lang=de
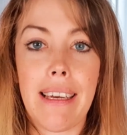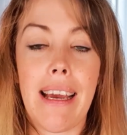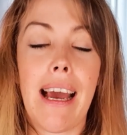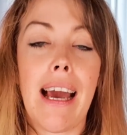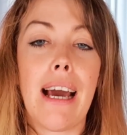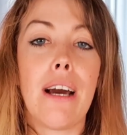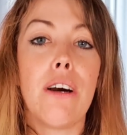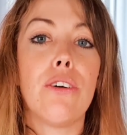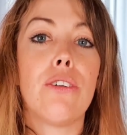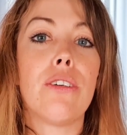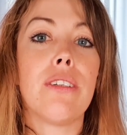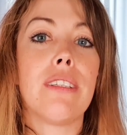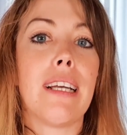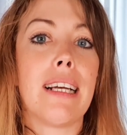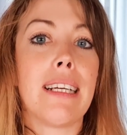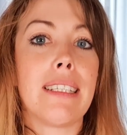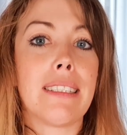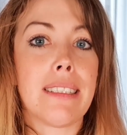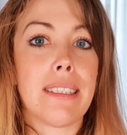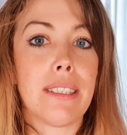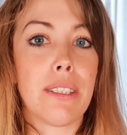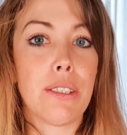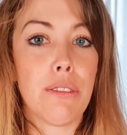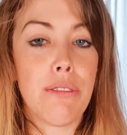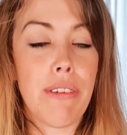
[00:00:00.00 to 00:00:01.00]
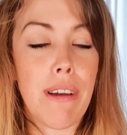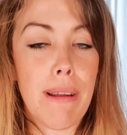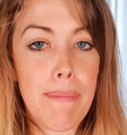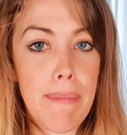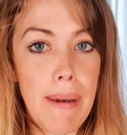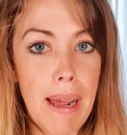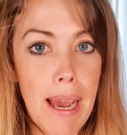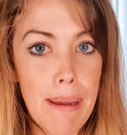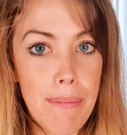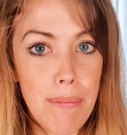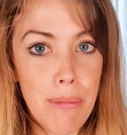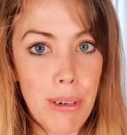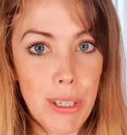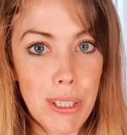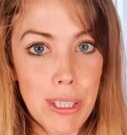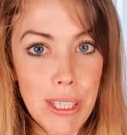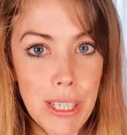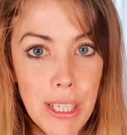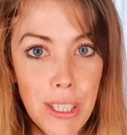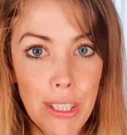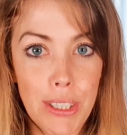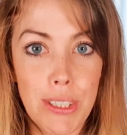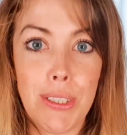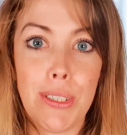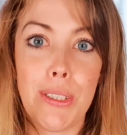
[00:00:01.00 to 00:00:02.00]
Also insofern bleiben heute
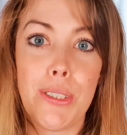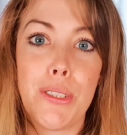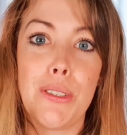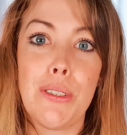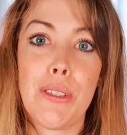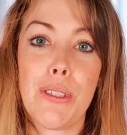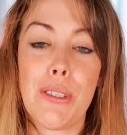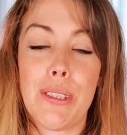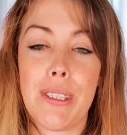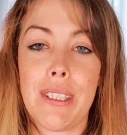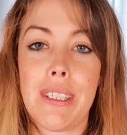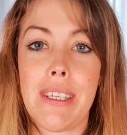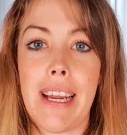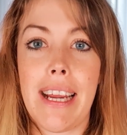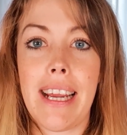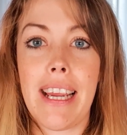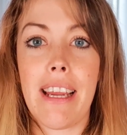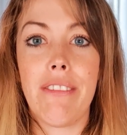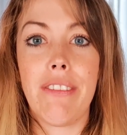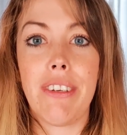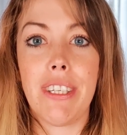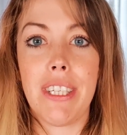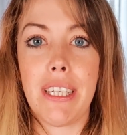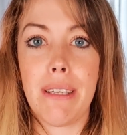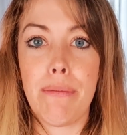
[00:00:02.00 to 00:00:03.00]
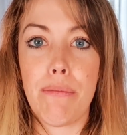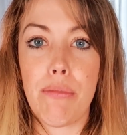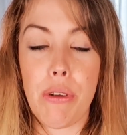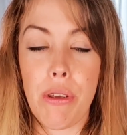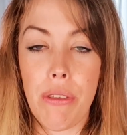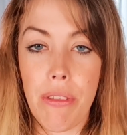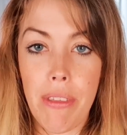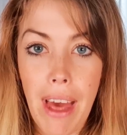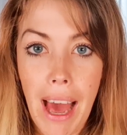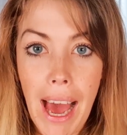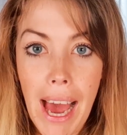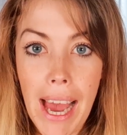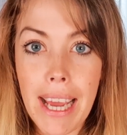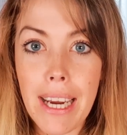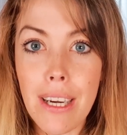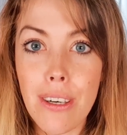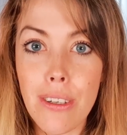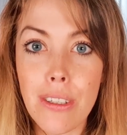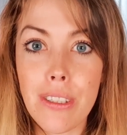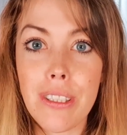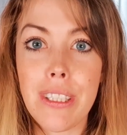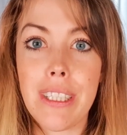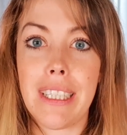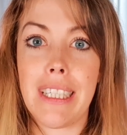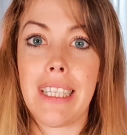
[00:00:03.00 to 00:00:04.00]
auch so Zykluschecker wie der Breathe
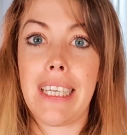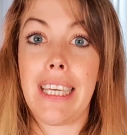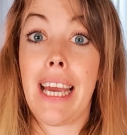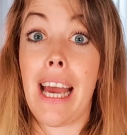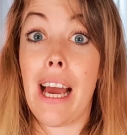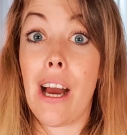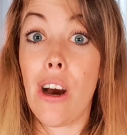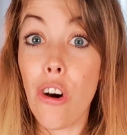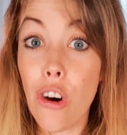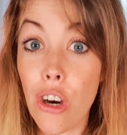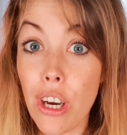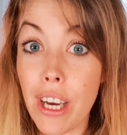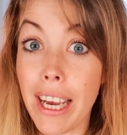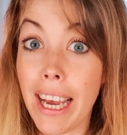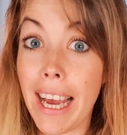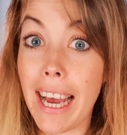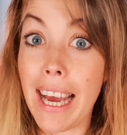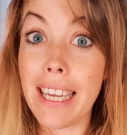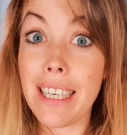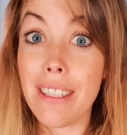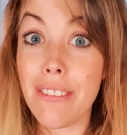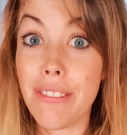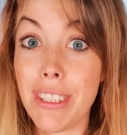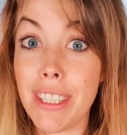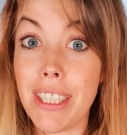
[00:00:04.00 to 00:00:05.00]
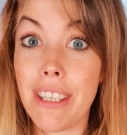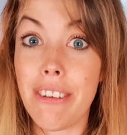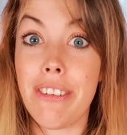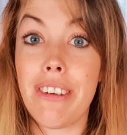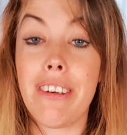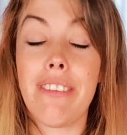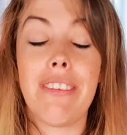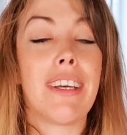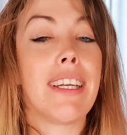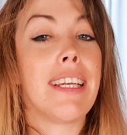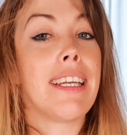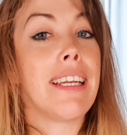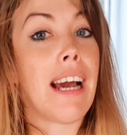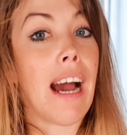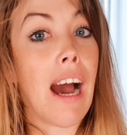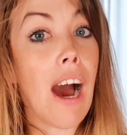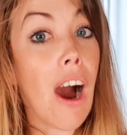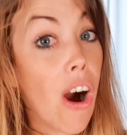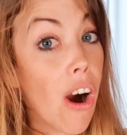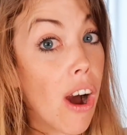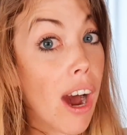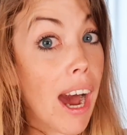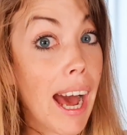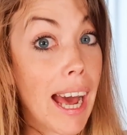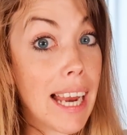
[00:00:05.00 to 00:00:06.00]
ILO, den ich auch gerade wieder verwende,
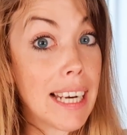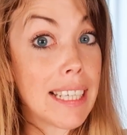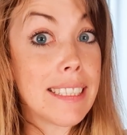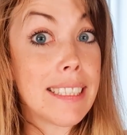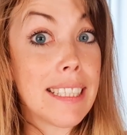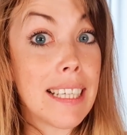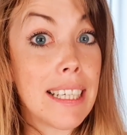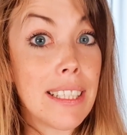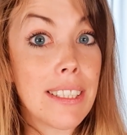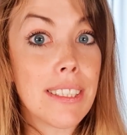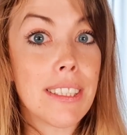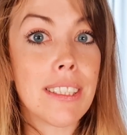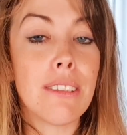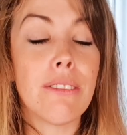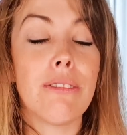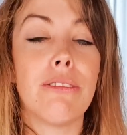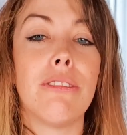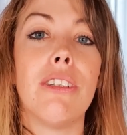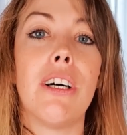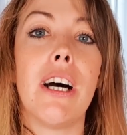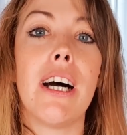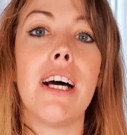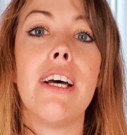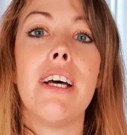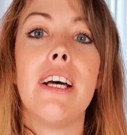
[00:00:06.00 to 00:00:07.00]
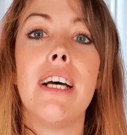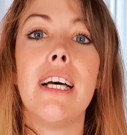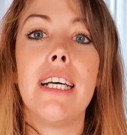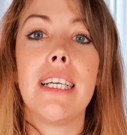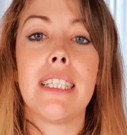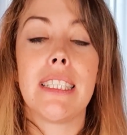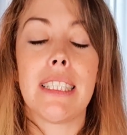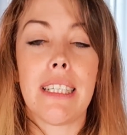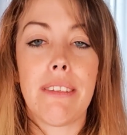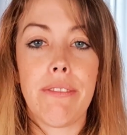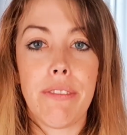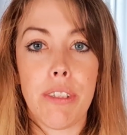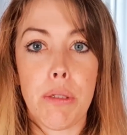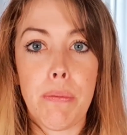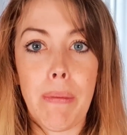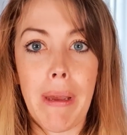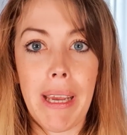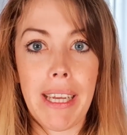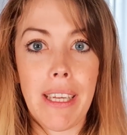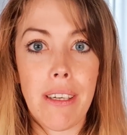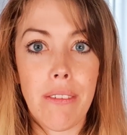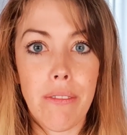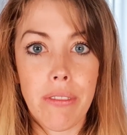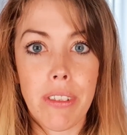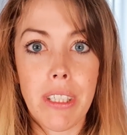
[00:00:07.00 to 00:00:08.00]
auch alles außen vor, sondern wir
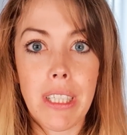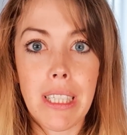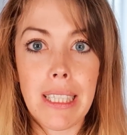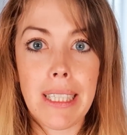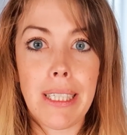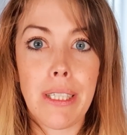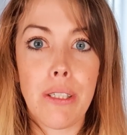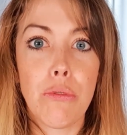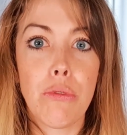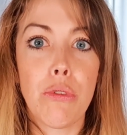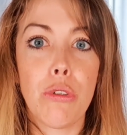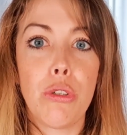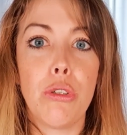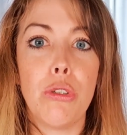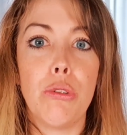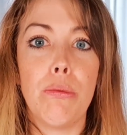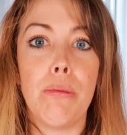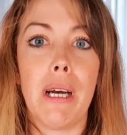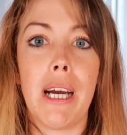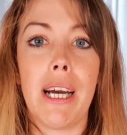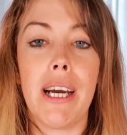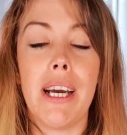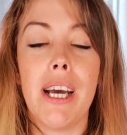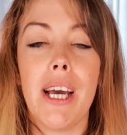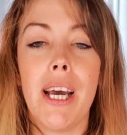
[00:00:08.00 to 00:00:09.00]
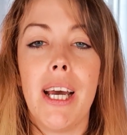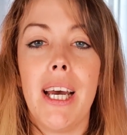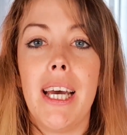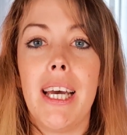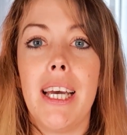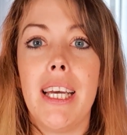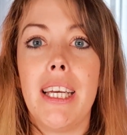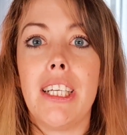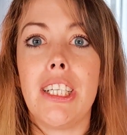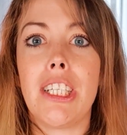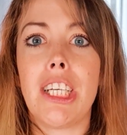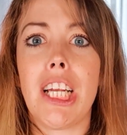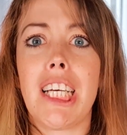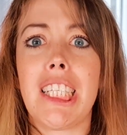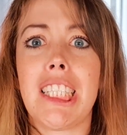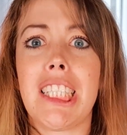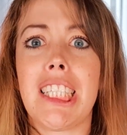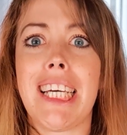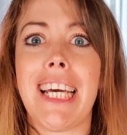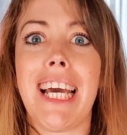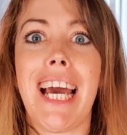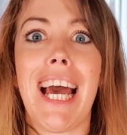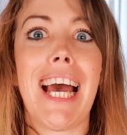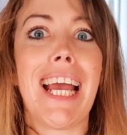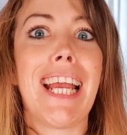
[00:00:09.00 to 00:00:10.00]
sprechen wirklich nur über das
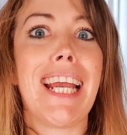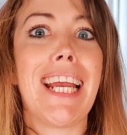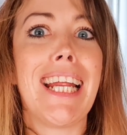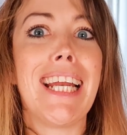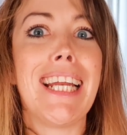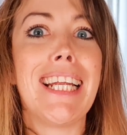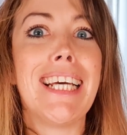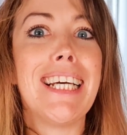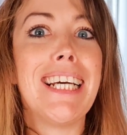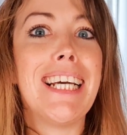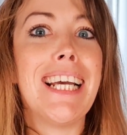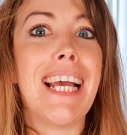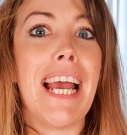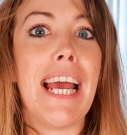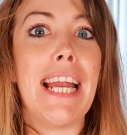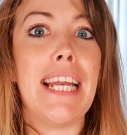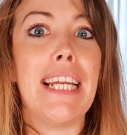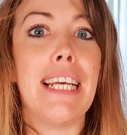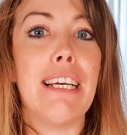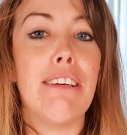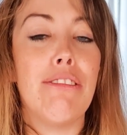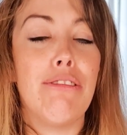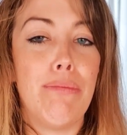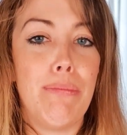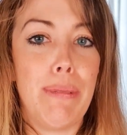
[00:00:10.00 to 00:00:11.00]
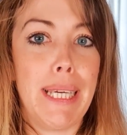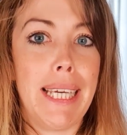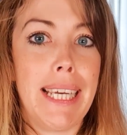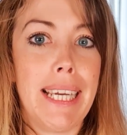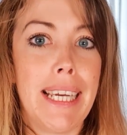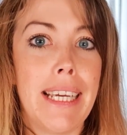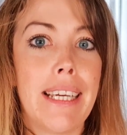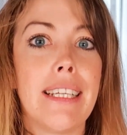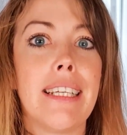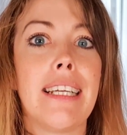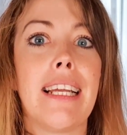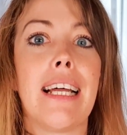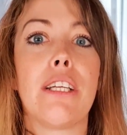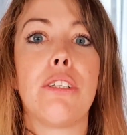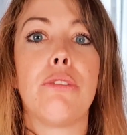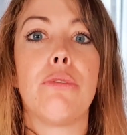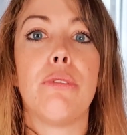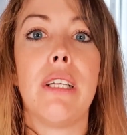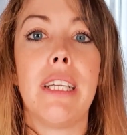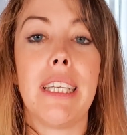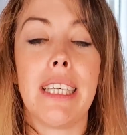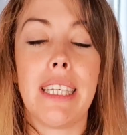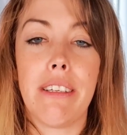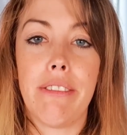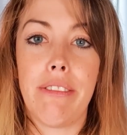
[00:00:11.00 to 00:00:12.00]
reine NFP,
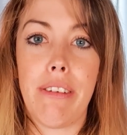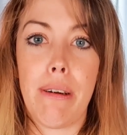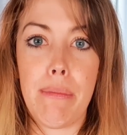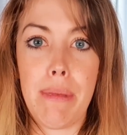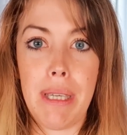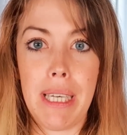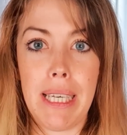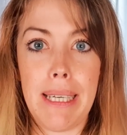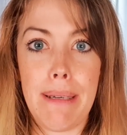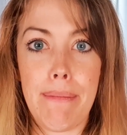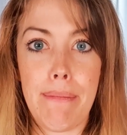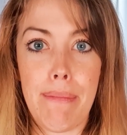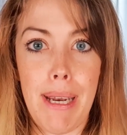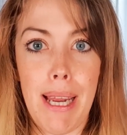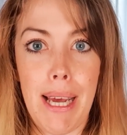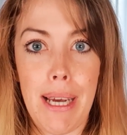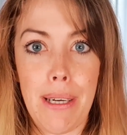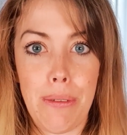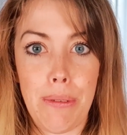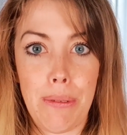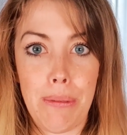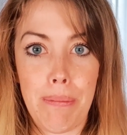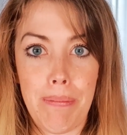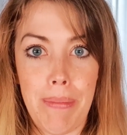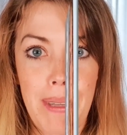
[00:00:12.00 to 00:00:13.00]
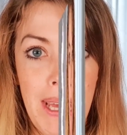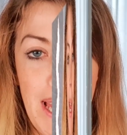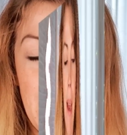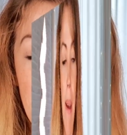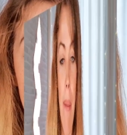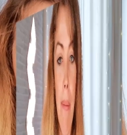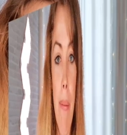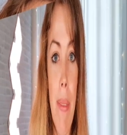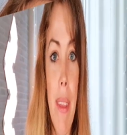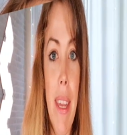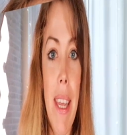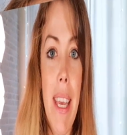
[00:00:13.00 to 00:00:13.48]
natürliche Familienplanung. Ja?